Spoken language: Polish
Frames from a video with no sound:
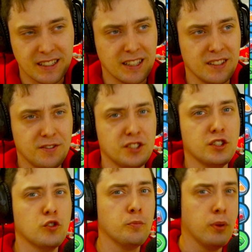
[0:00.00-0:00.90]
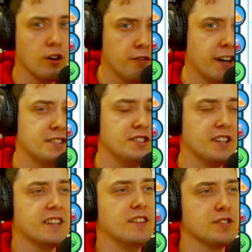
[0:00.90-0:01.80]
e, wiecie, kupować i
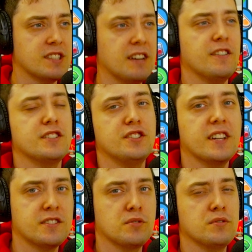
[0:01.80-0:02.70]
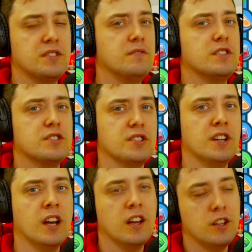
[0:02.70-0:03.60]
tak dostawać ekskluzywy
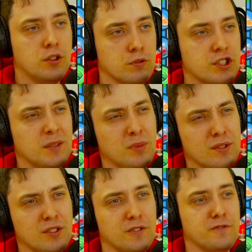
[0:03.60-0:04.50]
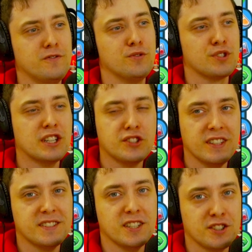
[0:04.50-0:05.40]
czy huge, bo to duża
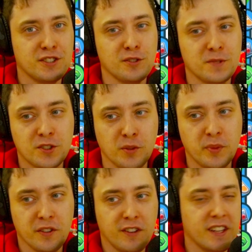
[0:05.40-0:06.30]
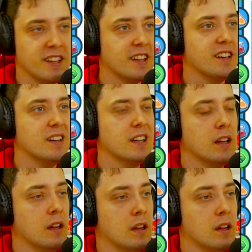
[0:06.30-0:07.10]
szansa, że są skopiowane, nie?